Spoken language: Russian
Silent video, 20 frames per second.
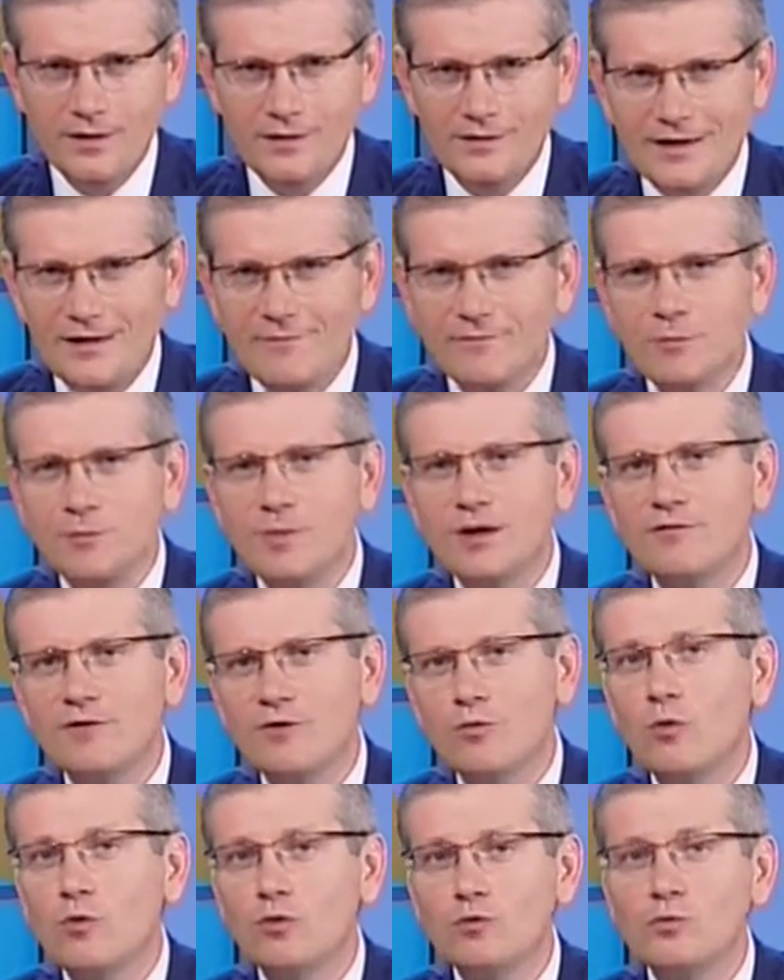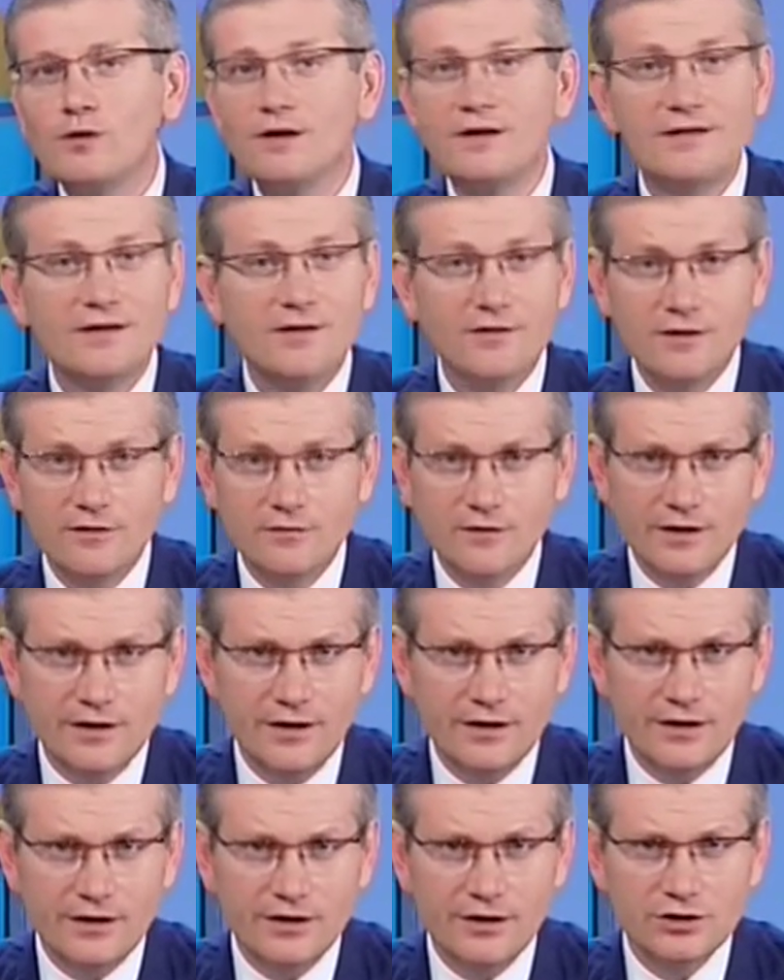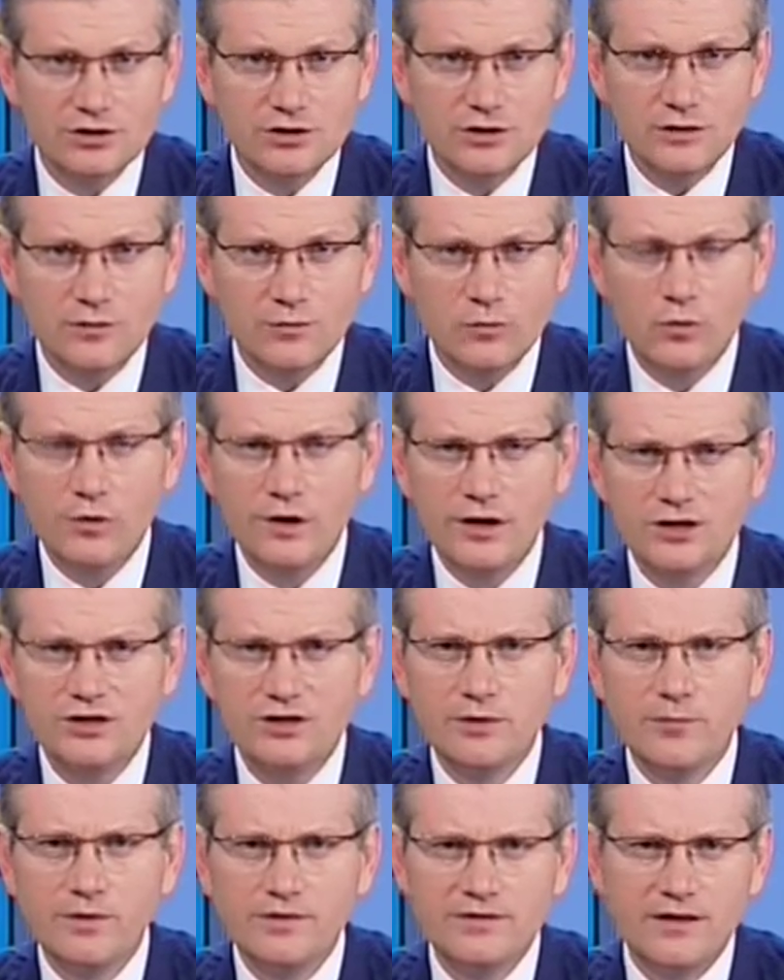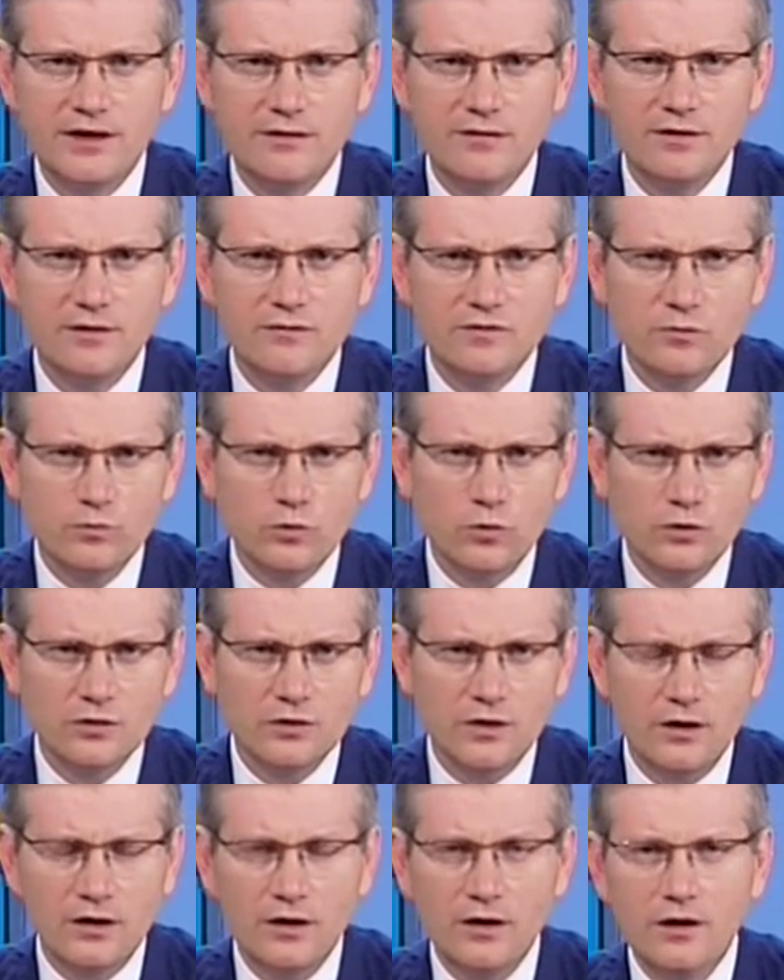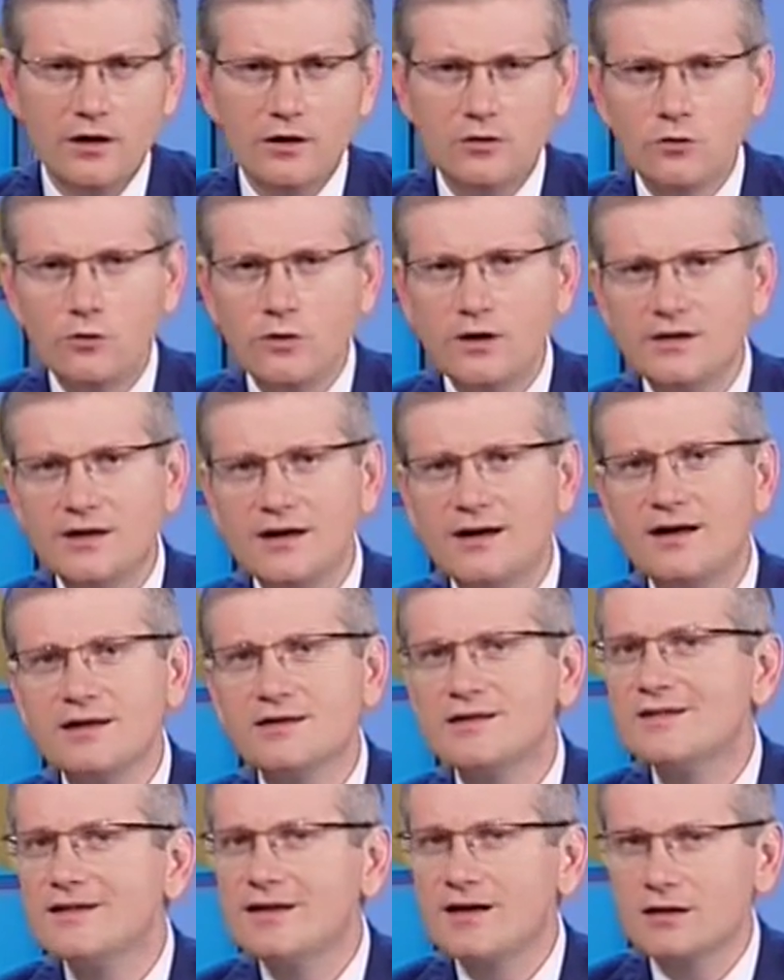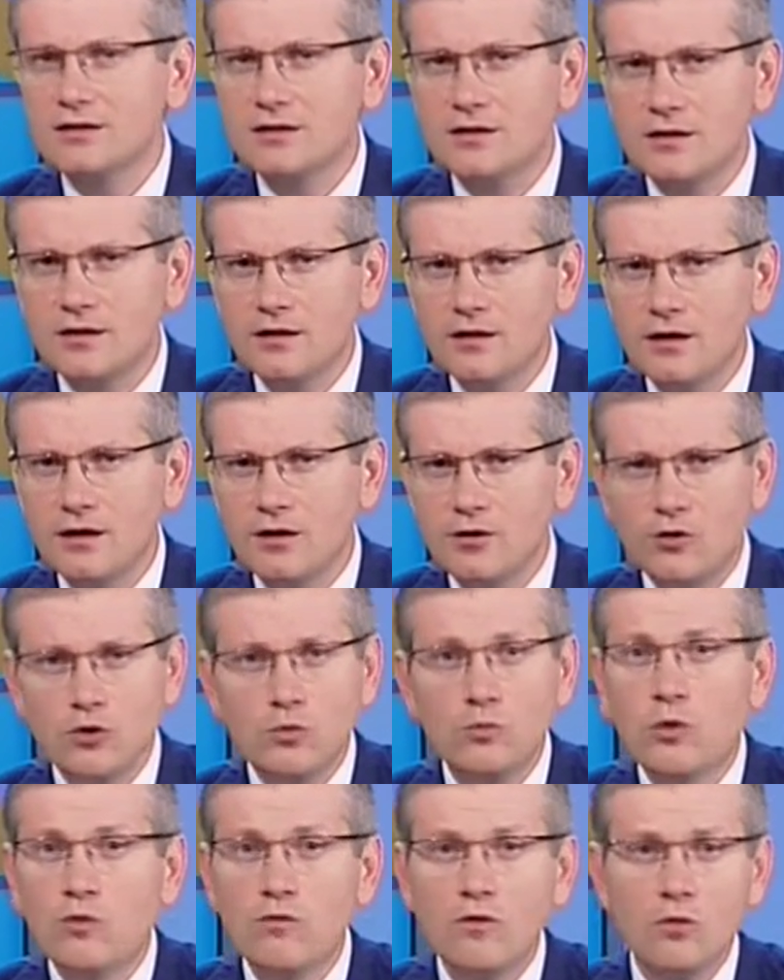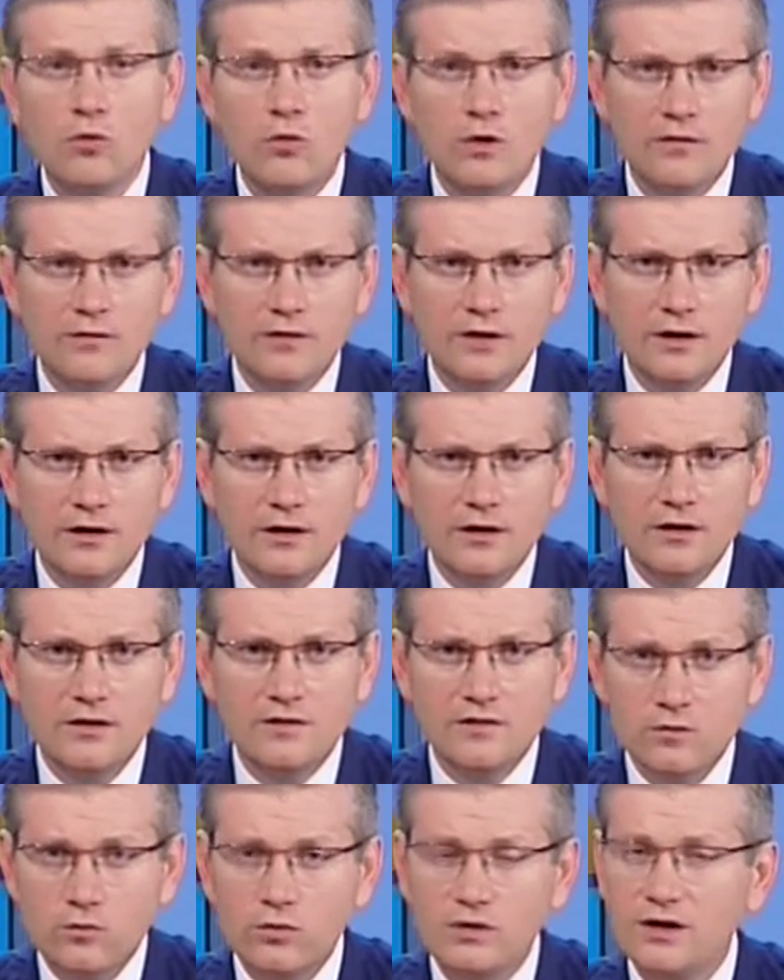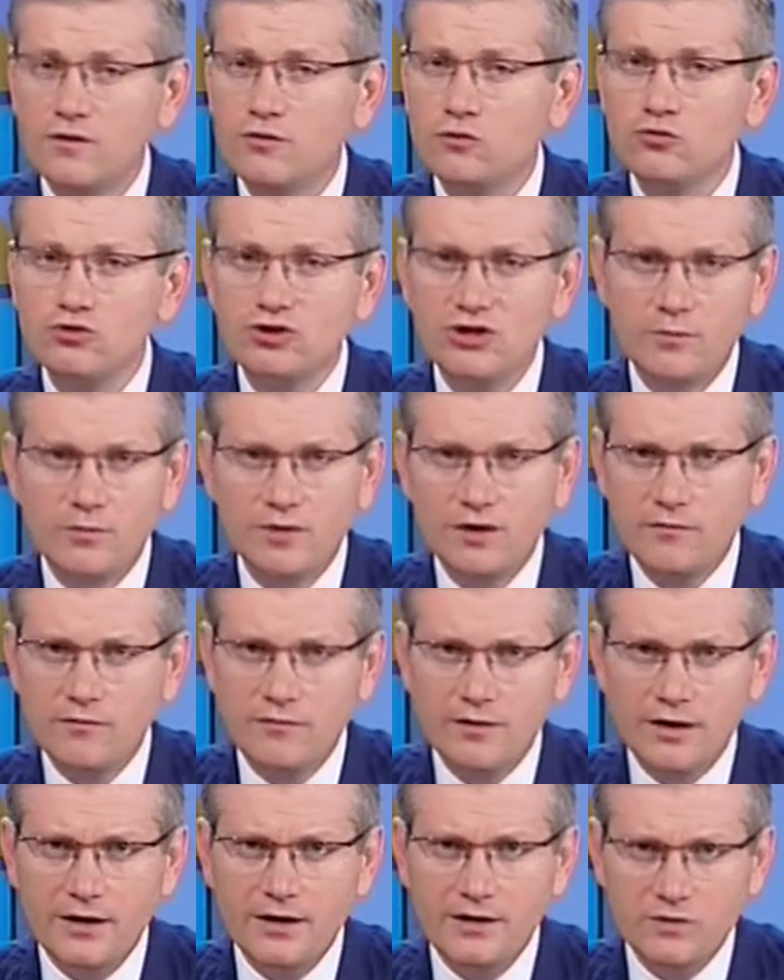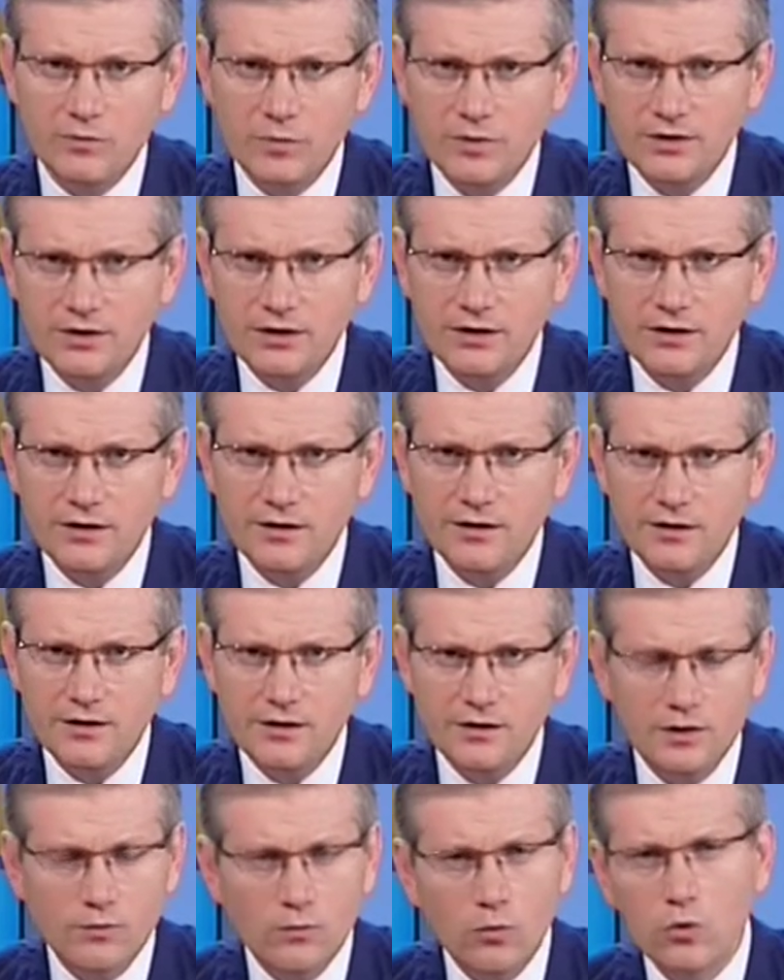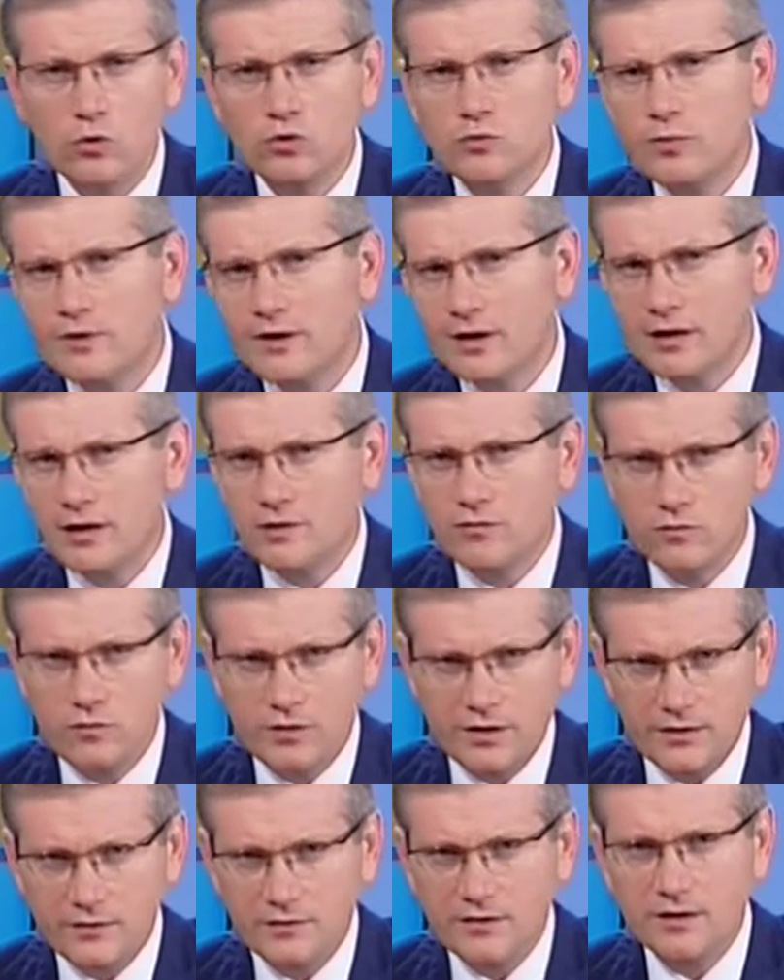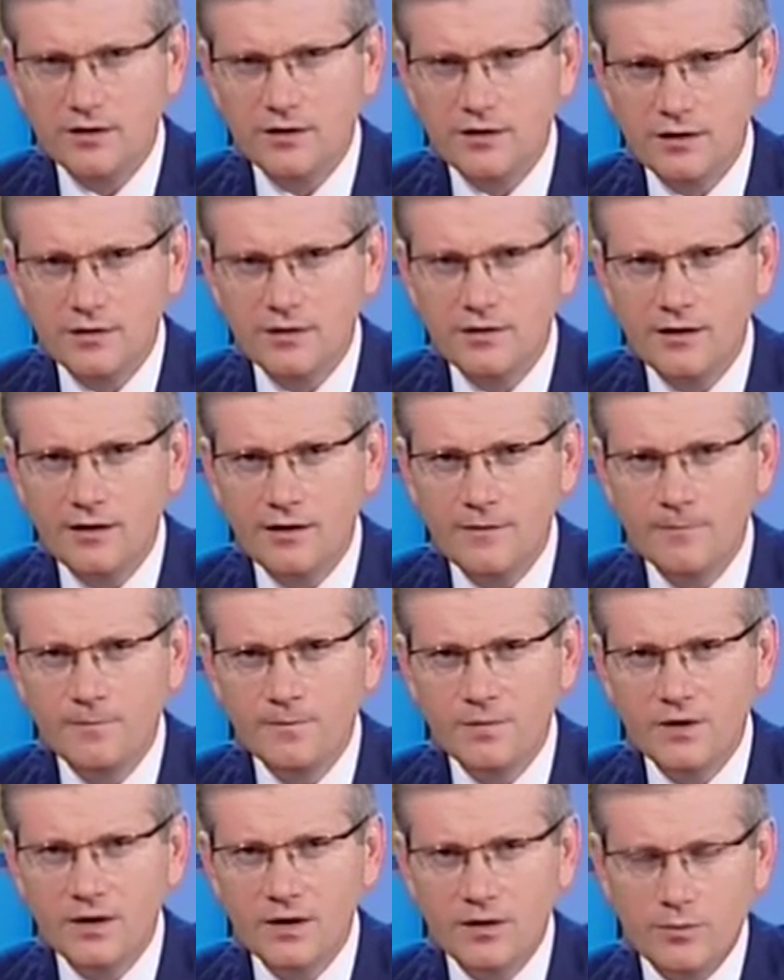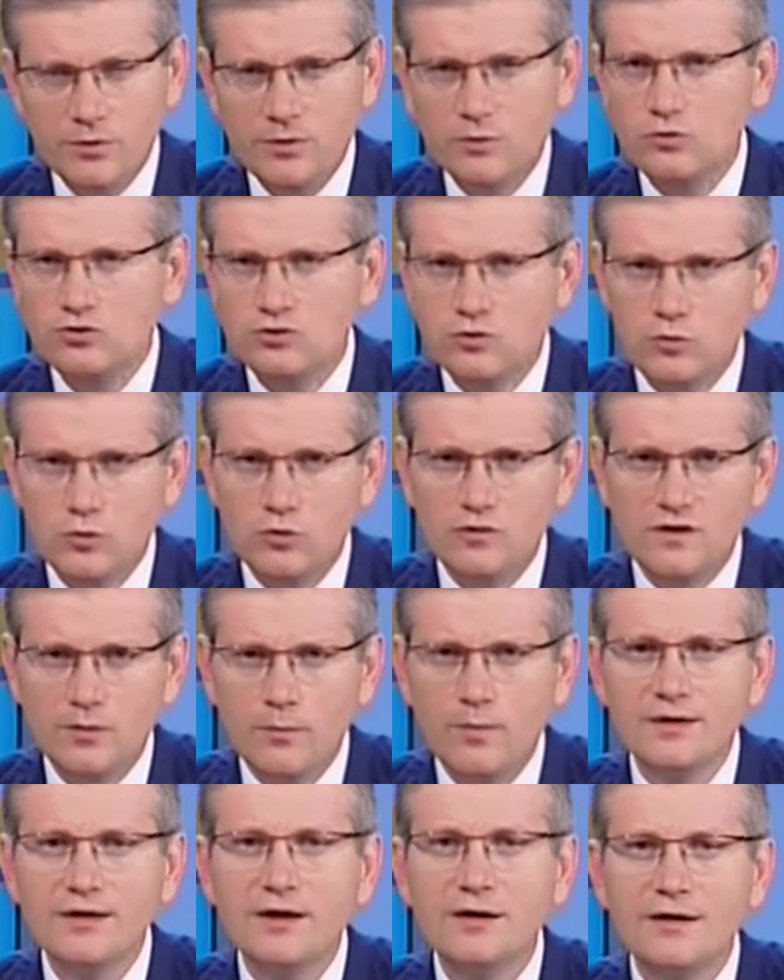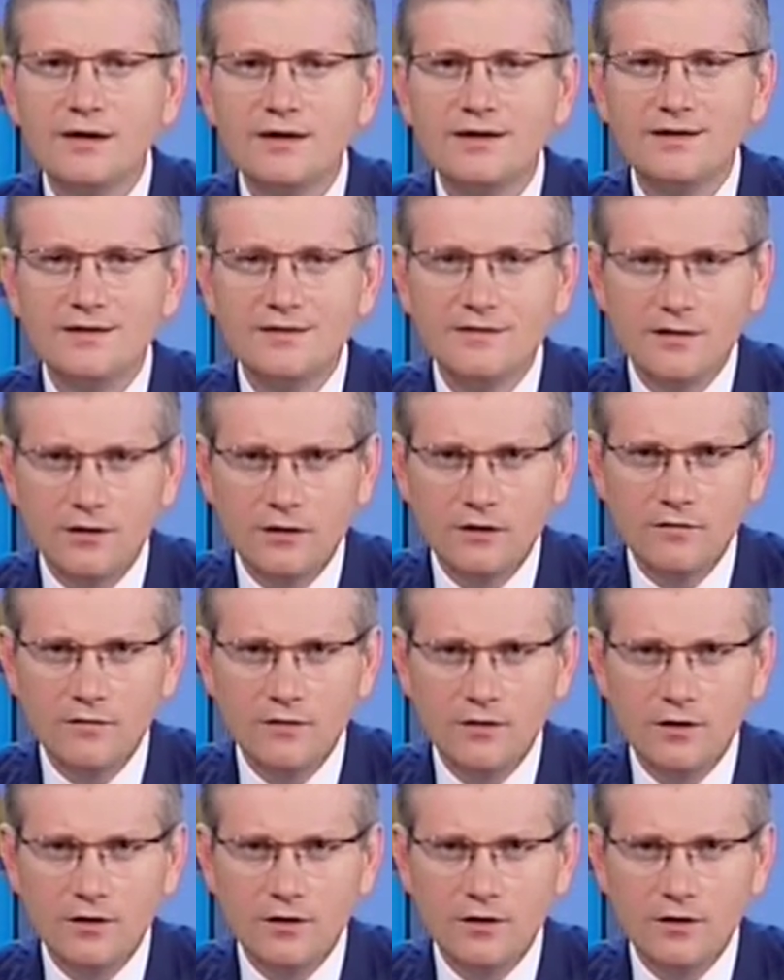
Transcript: Там, во-первых, могут быть и соревнования, конечно, более чем по 100 видам спорта, но это концерты любого уровня – Сегодня ведущие мировые исполнители не могут приехать в украинские города, э, потому что просто банально нет залов.